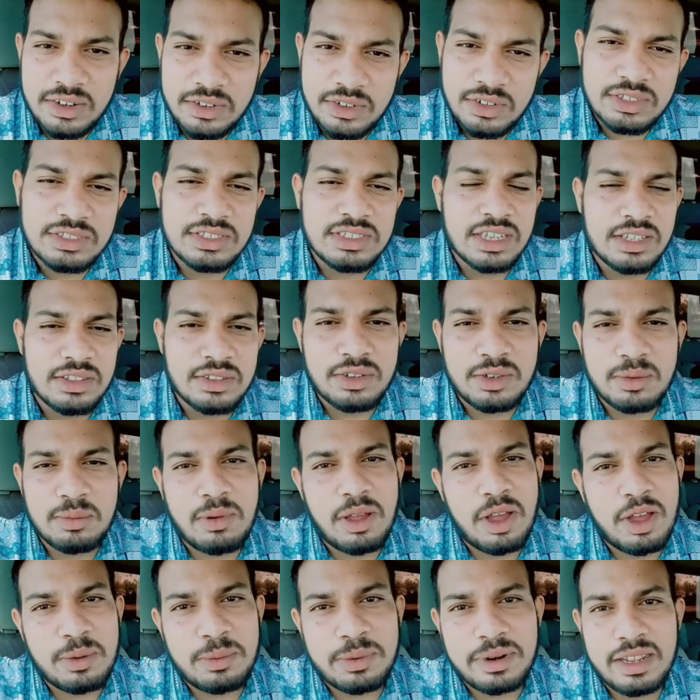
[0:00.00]
ఇక్కడ వచ్చి అందరూ
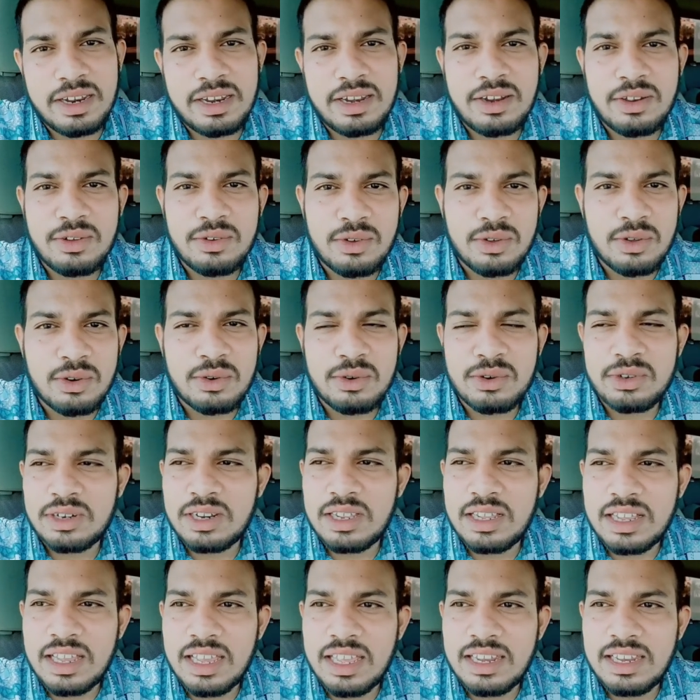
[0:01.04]
బాగుపడాలని
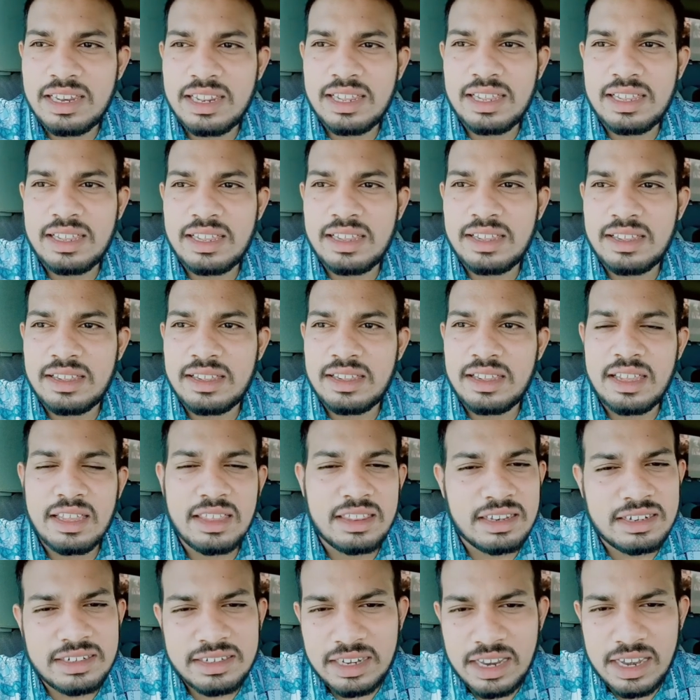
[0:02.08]
కోరుకుంటాం కానీ
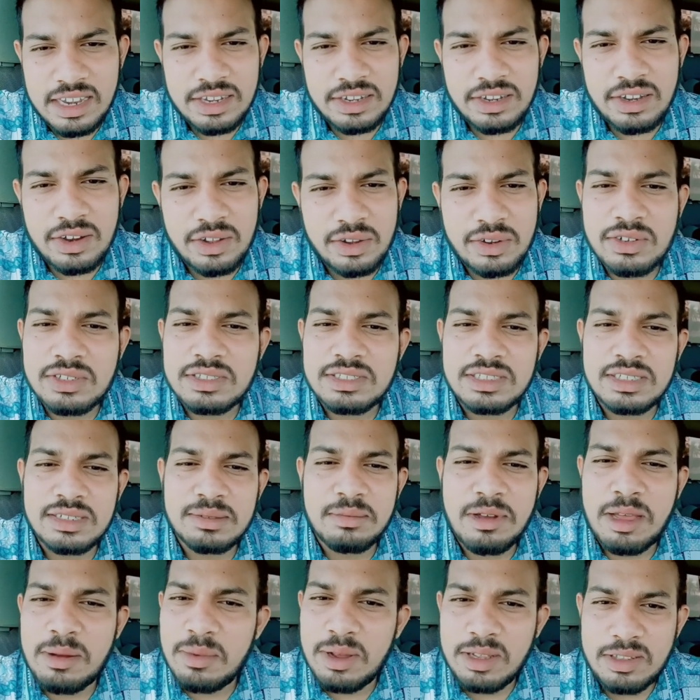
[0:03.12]
ఏదంటే ఆ ఇంట్లోకి వచ్చి
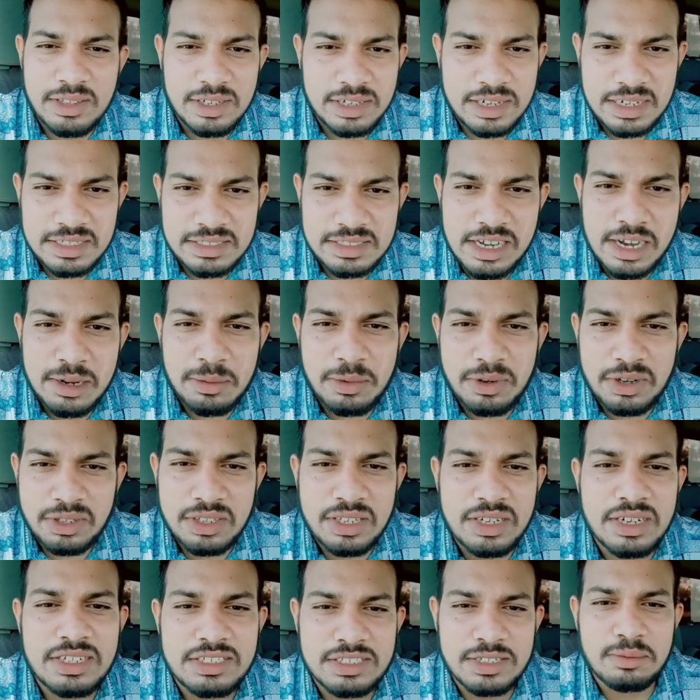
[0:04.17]
మా మాత కష్టాలు
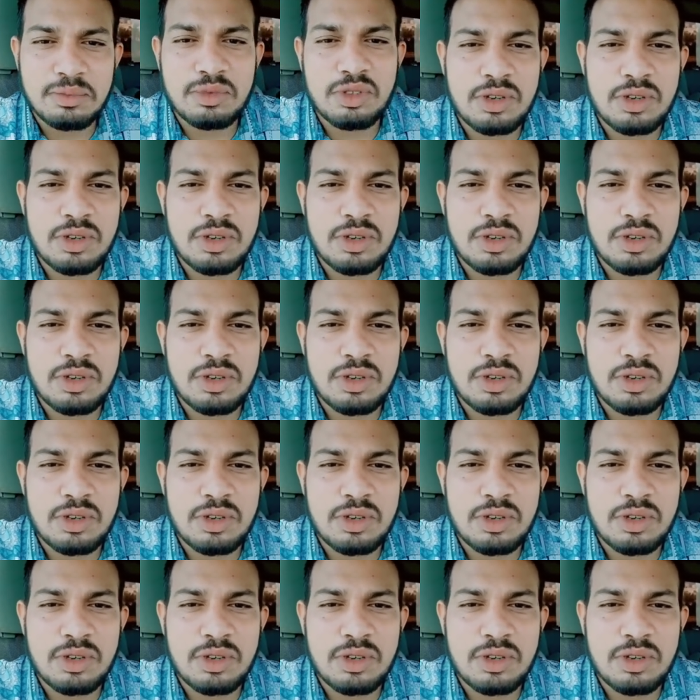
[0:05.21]
పడద్దనే